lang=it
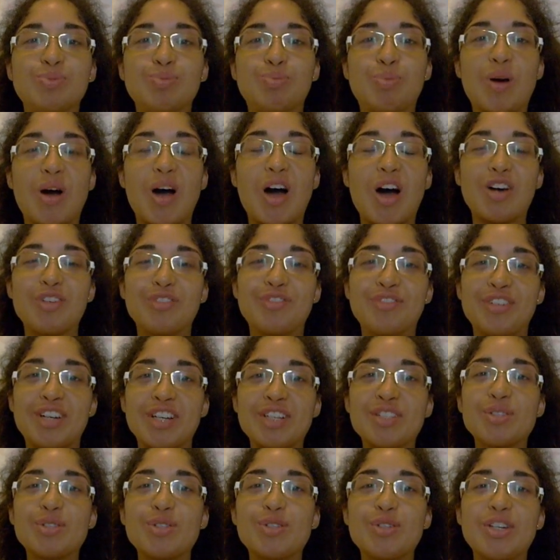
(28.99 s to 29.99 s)
un po'
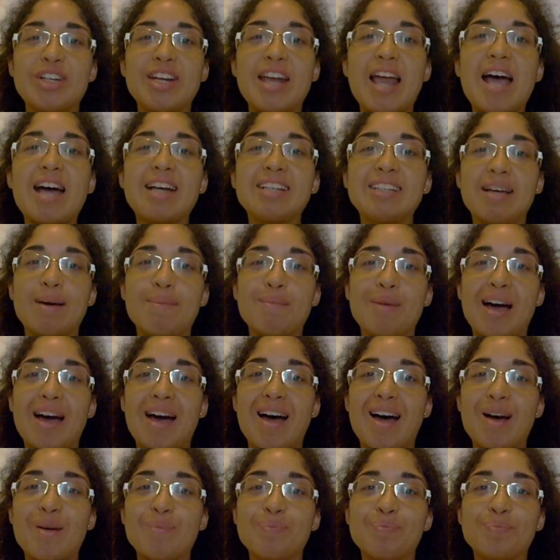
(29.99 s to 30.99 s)
frastornata,
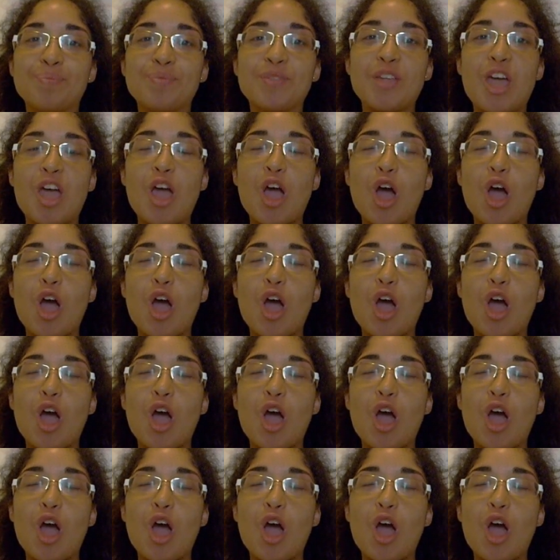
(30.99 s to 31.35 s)
ma mm,